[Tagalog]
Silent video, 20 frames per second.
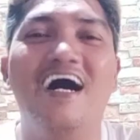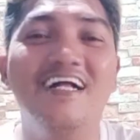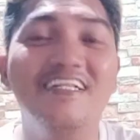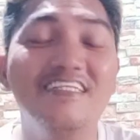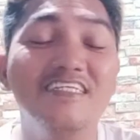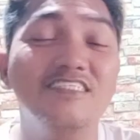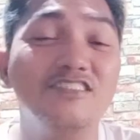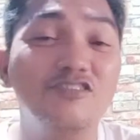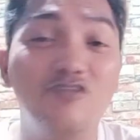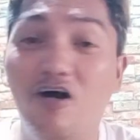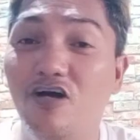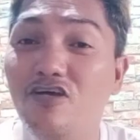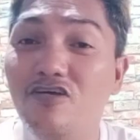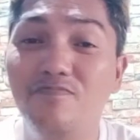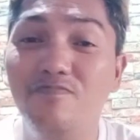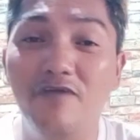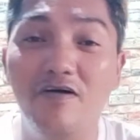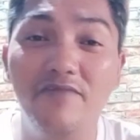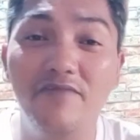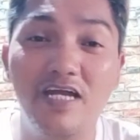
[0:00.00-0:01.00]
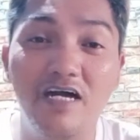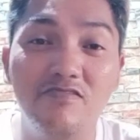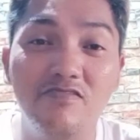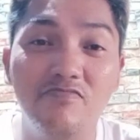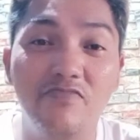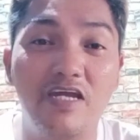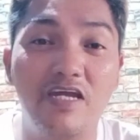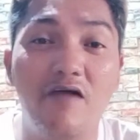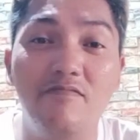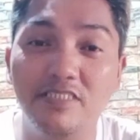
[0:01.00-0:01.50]
so, ayun po, maraming
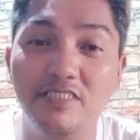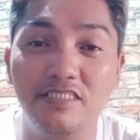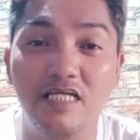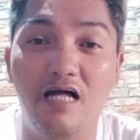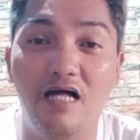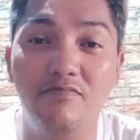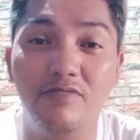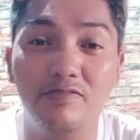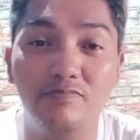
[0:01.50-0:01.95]
maraming salamat po.